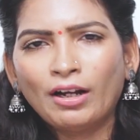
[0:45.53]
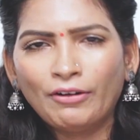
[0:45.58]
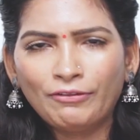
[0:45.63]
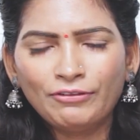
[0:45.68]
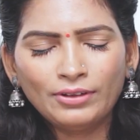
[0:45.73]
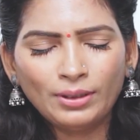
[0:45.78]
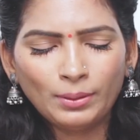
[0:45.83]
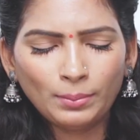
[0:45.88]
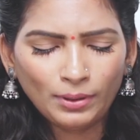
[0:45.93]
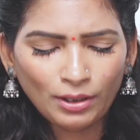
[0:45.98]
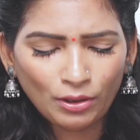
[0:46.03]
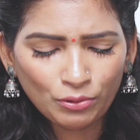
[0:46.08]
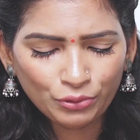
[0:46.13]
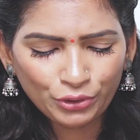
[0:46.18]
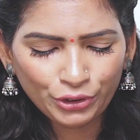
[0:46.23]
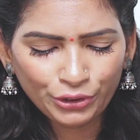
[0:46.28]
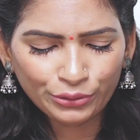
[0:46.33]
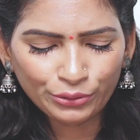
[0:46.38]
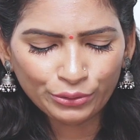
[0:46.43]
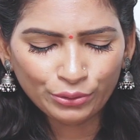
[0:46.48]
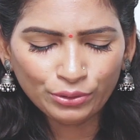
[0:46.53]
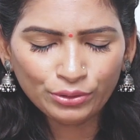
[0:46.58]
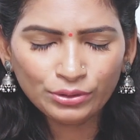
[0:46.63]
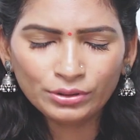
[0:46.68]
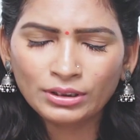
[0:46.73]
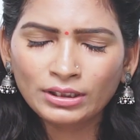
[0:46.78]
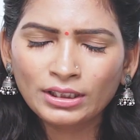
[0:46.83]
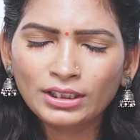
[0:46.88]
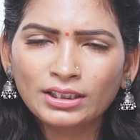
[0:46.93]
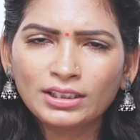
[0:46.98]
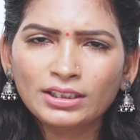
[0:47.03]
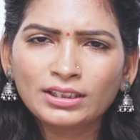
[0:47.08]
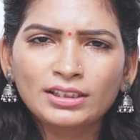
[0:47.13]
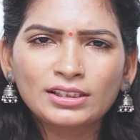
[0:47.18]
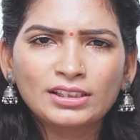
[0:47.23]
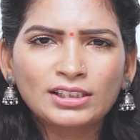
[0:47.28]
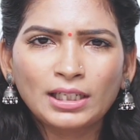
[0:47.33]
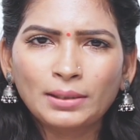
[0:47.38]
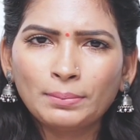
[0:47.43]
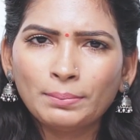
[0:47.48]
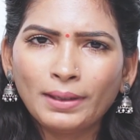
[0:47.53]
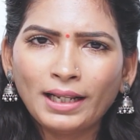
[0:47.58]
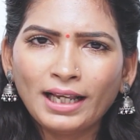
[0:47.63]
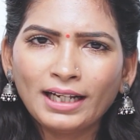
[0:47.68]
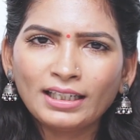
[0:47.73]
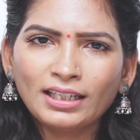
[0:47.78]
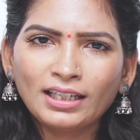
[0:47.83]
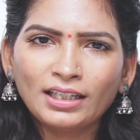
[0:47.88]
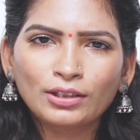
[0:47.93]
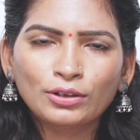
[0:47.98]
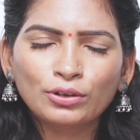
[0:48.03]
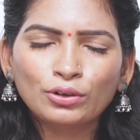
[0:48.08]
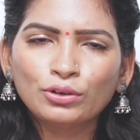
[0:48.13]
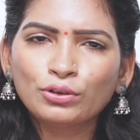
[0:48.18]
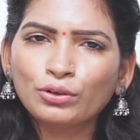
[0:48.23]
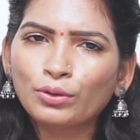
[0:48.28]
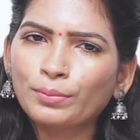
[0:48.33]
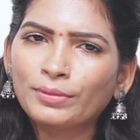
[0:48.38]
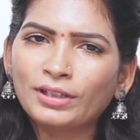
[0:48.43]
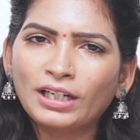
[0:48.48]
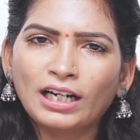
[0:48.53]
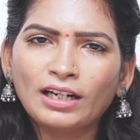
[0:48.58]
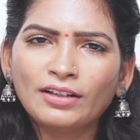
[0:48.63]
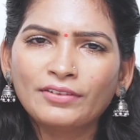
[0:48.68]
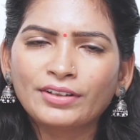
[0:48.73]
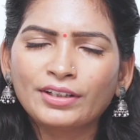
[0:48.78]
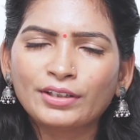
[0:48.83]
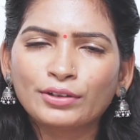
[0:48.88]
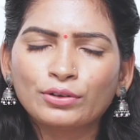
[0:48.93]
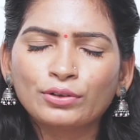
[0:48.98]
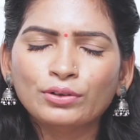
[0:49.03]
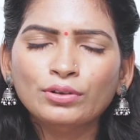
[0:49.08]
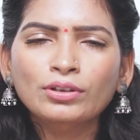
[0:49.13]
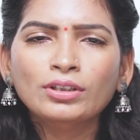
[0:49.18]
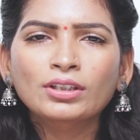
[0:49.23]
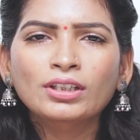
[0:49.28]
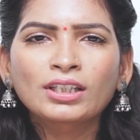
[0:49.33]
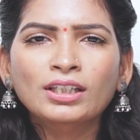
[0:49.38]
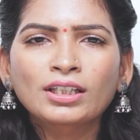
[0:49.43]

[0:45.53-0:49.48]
அஃபோர்டபுளாகவும் இருக்கும் இது ஜெட் பிளாக்காக இருக்கும் ரொம்ப நல்லாவே இருக்கும்